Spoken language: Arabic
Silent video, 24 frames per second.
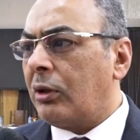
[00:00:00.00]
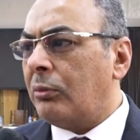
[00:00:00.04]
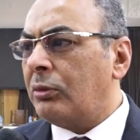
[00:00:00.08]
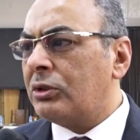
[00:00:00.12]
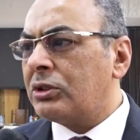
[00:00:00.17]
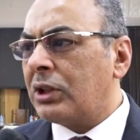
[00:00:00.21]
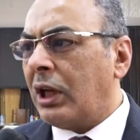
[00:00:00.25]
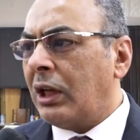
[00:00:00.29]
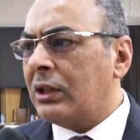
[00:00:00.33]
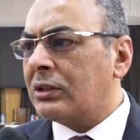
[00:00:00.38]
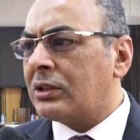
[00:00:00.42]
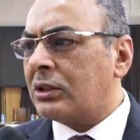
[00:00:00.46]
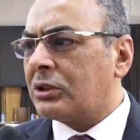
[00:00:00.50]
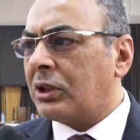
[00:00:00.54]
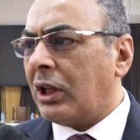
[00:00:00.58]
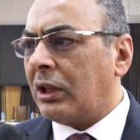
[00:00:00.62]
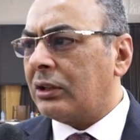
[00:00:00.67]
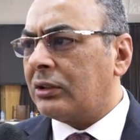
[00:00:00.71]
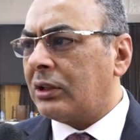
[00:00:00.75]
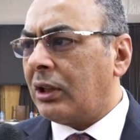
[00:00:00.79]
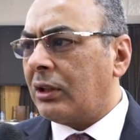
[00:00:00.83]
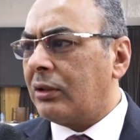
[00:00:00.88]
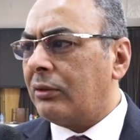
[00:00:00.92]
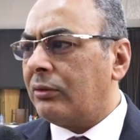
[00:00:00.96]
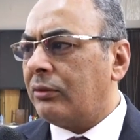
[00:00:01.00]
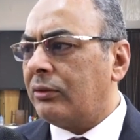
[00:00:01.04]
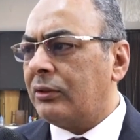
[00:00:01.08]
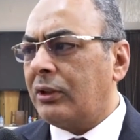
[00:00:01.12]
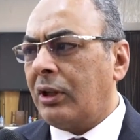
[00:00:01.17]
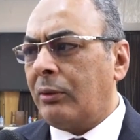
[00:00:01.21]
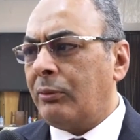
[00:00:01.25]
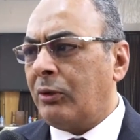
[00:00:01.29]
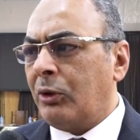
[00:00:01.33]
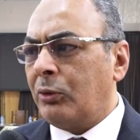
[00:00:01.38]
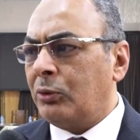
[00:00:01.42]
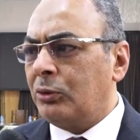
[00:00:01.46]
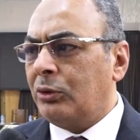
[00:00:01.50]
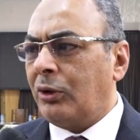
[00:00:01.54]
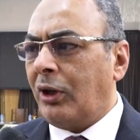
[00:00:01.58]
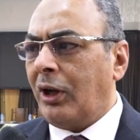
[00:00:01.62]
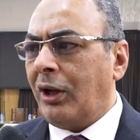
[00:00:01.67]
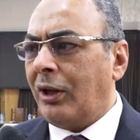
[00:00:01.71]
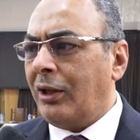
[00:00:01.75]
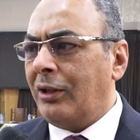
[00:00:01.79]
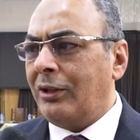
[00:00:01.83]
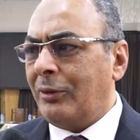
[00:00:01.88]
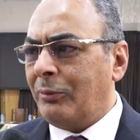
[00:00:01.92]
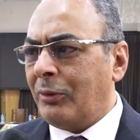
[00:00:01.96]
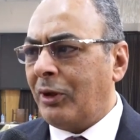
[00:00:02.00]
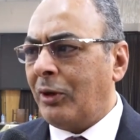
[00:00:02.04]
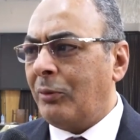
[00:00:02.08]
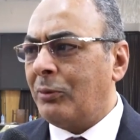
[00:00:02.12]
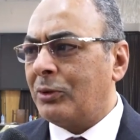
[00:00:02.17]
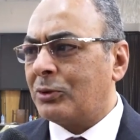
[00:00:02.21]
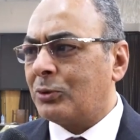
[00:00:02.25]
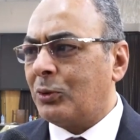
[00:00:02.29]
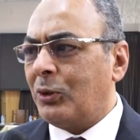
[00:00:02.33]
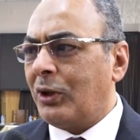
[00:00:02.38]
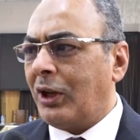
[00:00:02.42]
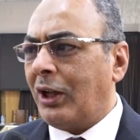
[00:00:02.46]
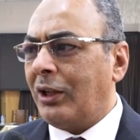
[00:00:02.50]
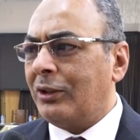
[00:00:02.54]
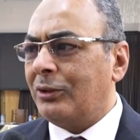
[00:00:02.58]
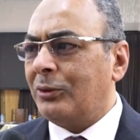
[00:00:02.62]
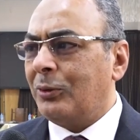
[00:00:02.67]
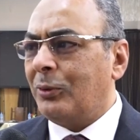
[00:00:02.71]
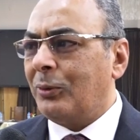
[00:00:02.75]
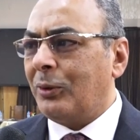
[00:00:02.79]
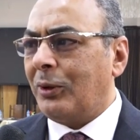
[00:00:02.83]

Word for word: مش عايزة تعترف ده موضوع هيبقى مسؤول عنه